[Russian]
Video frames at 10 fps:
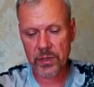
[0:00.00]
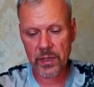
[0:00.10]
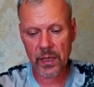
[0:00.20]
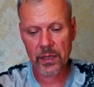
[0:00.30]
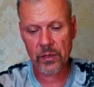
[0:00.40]

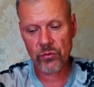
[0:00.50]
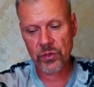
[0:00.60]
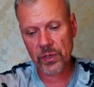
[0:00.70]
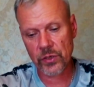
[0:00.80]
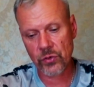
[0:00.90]
я даю
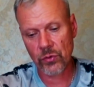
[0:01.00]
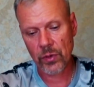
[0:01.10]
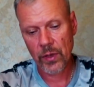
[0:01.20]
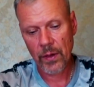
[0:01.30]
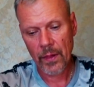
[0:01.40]

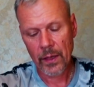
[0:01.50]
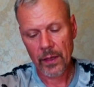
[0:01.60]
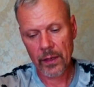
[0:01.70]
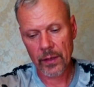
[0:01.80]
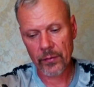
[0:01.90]
ссылочку
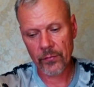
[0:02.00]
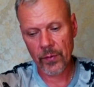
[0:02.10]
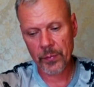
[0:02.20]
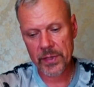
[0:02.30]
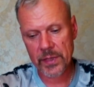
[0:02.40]
э, в
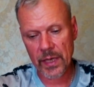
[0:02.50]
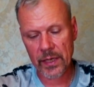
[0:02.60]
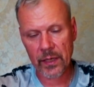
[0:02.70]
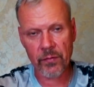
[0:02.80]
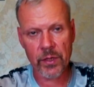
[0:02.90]

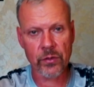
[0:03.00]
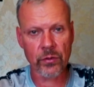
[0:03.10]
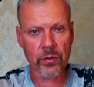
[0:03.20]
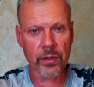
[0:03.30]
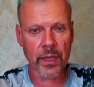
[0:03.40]
описании к
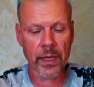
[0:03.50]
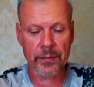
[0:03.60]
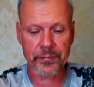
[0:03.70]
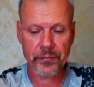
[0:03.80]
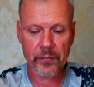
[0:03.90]
видео на